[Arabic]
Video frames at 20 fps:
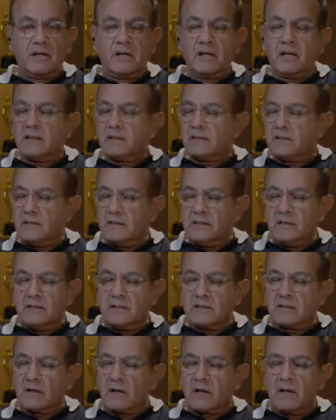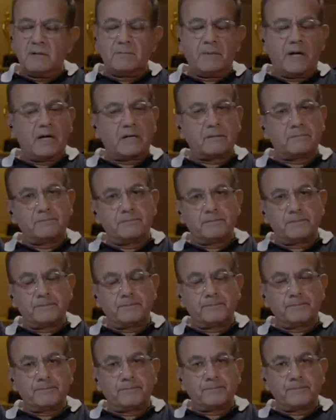دي جرائم حرب
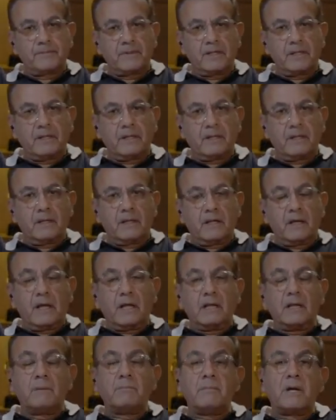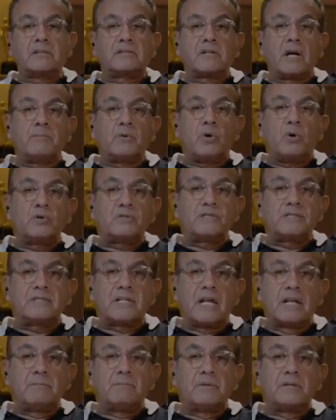لما يضربوا
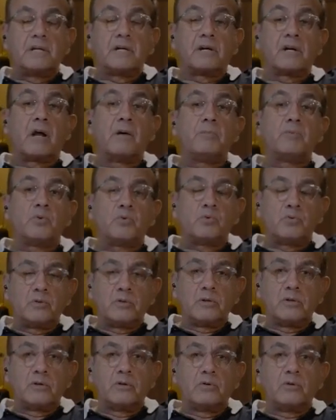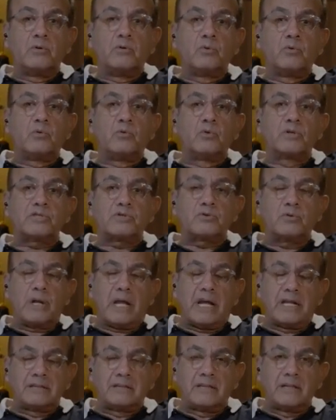عزل بيهربوا ووصلوا
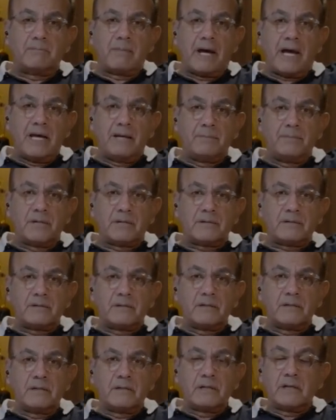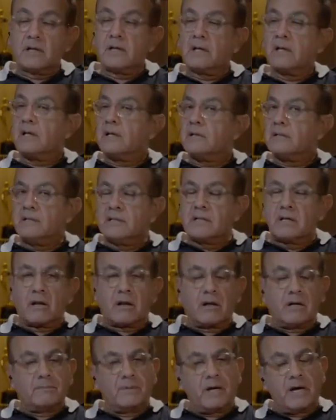لحد المعابر دي
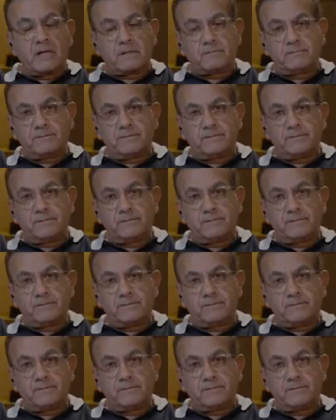جرائم حرب